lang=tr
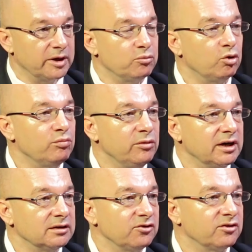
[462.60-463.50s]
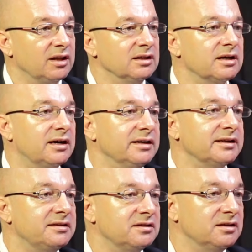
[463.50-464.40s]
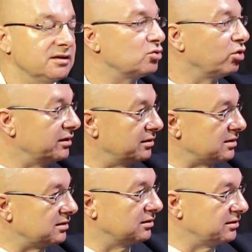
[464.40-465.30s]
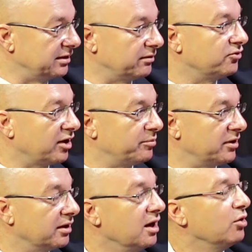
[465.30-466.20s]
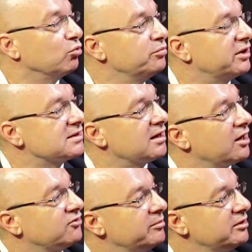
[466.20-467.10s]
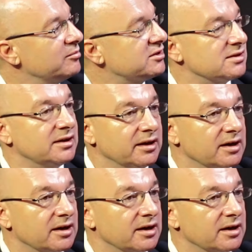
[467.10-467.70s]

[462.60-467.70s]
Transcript: Bey. Bölünmeyi alışkanlık haline getirdiğini söylediniz Silivri CHP'nin. Bunu biraz daha açabilir misiniz? E,